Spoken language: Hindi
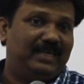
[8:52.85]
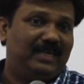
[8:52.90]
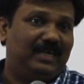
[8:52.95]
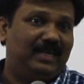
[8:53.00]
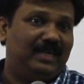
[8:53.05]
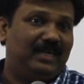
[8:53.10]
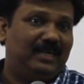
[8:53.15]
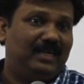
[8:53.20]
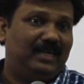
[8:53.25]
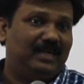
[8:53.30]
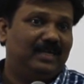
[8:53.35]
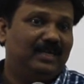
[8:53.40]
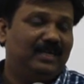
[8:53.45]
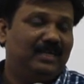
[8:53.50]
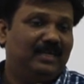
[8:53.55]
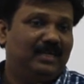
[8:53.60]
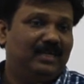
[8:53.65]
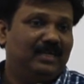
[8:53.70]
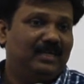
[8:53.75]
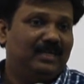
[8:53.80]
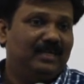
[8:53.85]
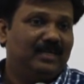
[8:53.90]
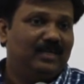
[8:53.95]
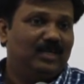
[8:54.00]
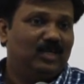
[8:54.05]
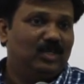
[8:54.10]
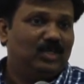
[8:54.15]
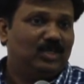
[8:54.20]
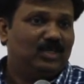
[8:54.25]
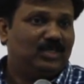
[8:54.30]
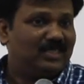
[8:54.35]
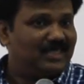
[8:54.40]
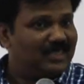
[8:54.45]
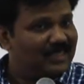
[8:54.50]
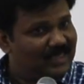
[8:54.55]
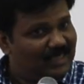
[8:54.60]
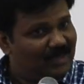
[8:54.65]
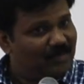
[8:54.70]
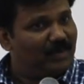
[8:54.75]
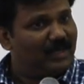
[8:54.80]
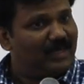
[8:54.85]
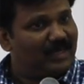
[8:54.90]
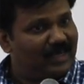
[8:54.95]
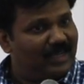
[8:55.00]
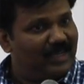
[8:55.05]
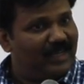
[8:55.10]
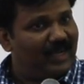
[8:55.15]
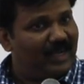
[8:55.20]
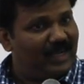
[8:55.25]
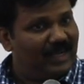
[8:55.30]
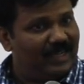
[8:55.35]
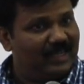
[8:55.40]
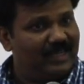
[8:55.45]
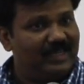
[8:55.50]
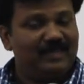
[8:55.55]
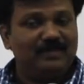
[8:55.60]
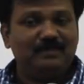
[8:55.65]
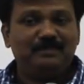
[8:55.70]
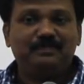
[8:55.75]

का स्थिति बन गया है